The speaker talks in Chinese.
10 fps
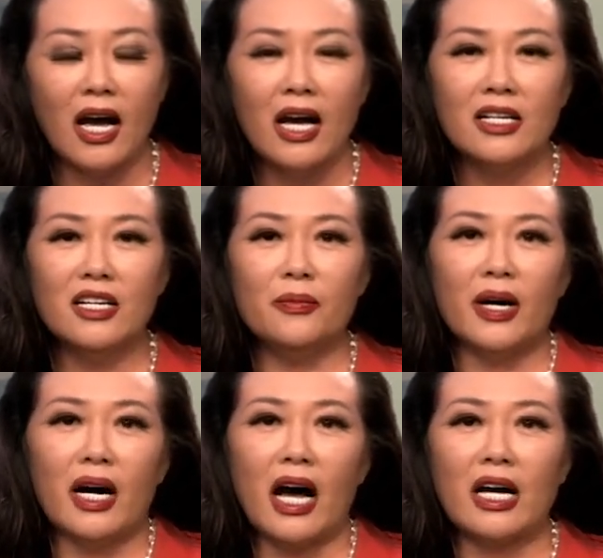日
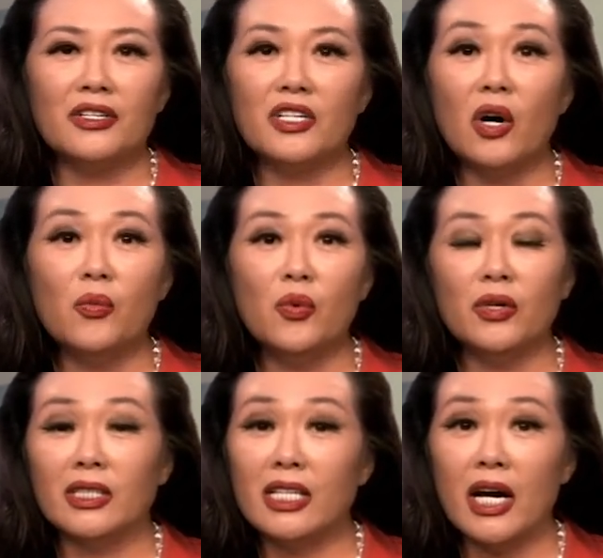本还招募
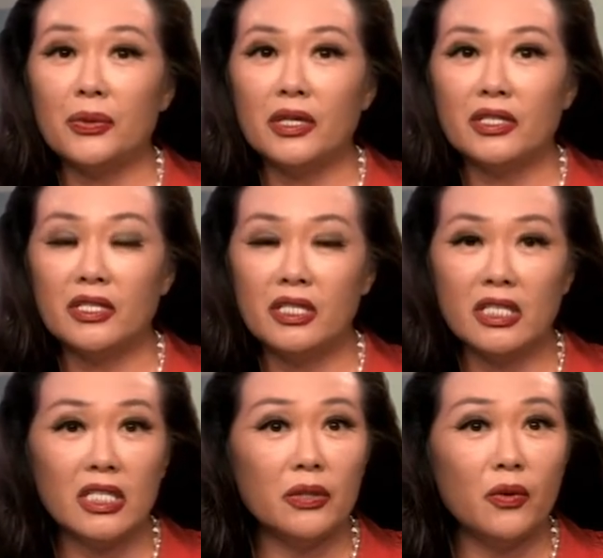了大约
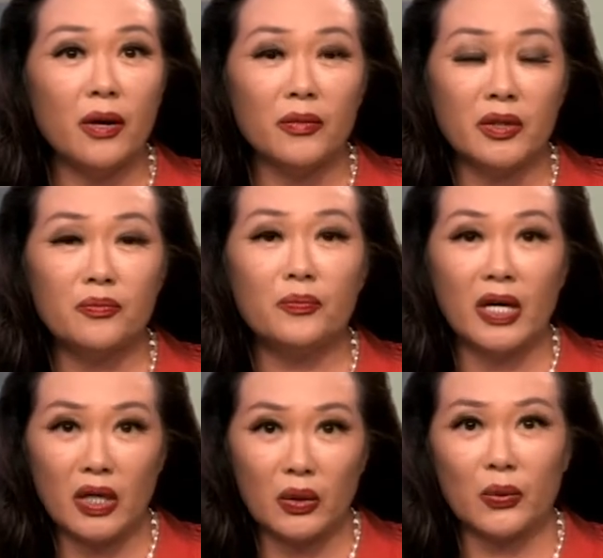七万名
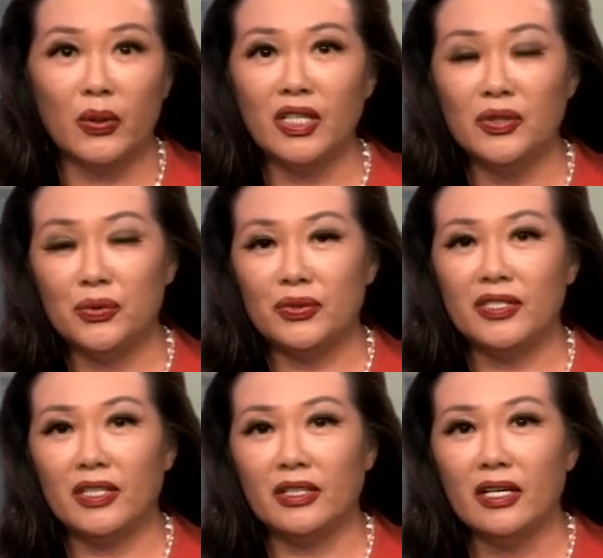本国的女
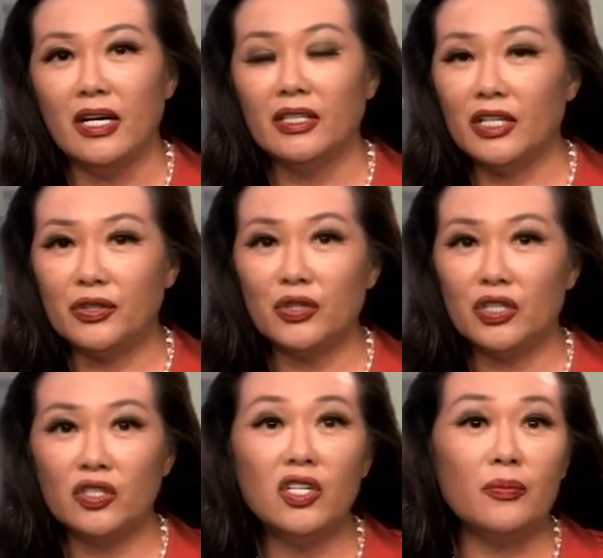性，也就
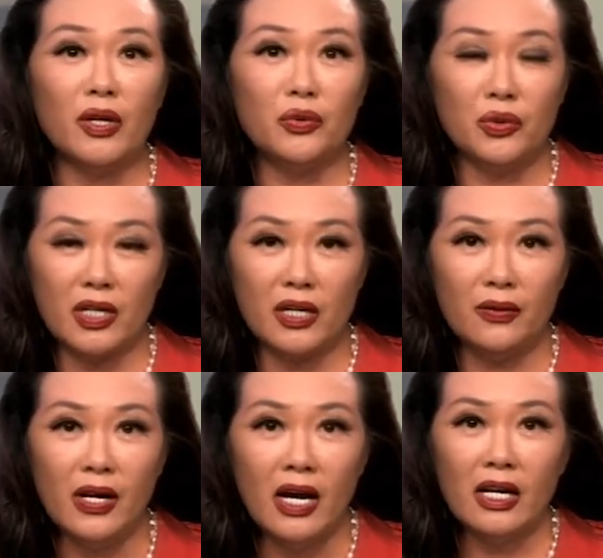是日本女
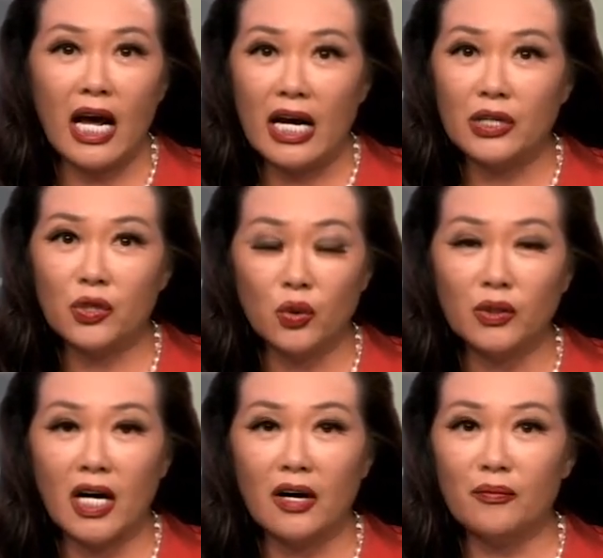人，来充
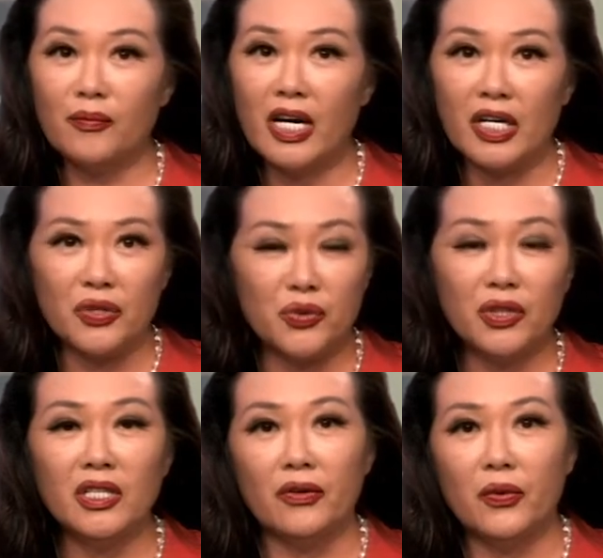当美
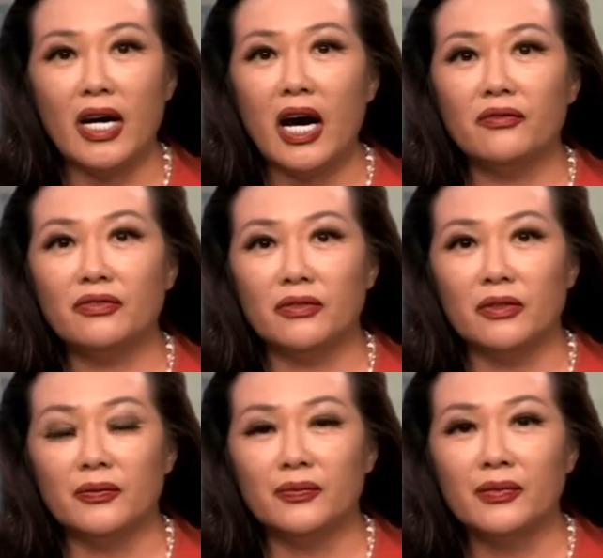军的慰安妇。
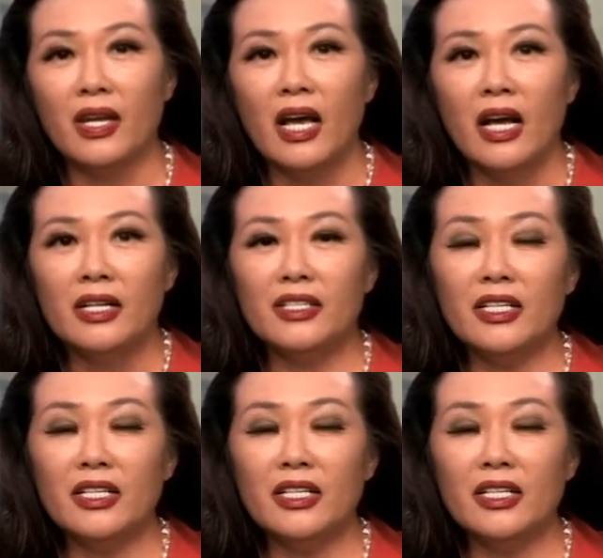今